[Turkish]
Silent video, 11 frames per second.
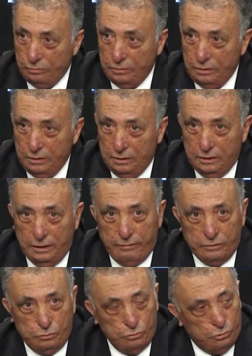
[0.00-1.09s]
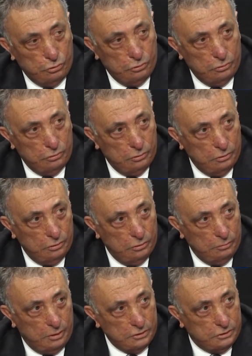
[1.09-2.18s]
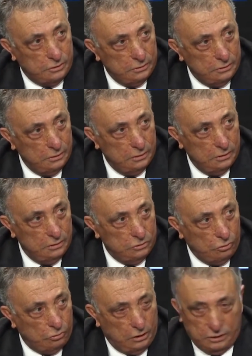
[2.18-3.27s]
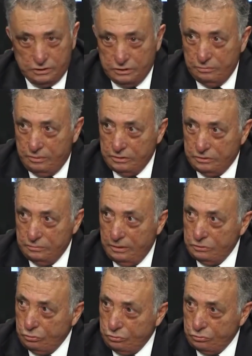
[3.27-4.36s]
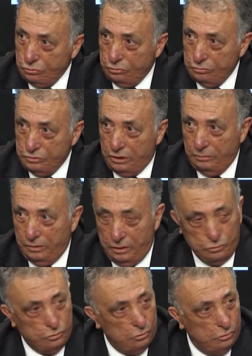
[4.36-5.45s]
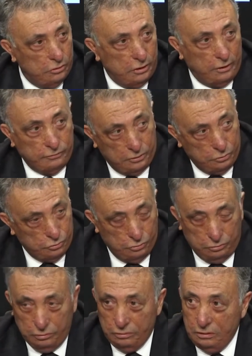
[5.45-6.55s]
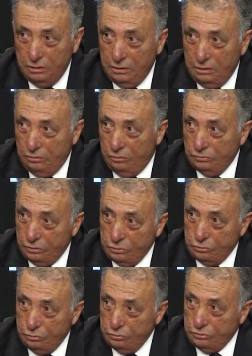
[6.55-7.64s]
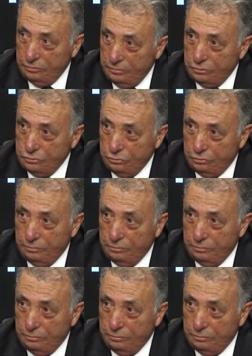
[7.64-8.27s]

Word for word: Evet dünkü e, maç çok tatsız bir maçtı. Ben çok üzüldüm. Camia üzüldü. Taraftar üzüldü. Onlar üzüldüğü için ben üzüldüm ama